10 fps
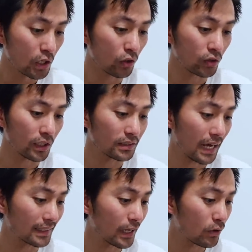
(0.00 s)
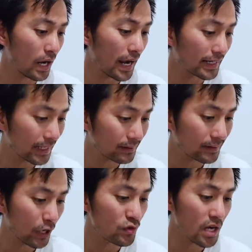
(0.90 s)
có thể trả theo hai cách,
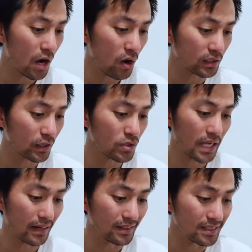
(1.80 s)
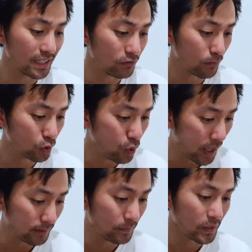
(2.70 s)
theo giờ hoặc theo sản lượng sản phẩm thu hoạch.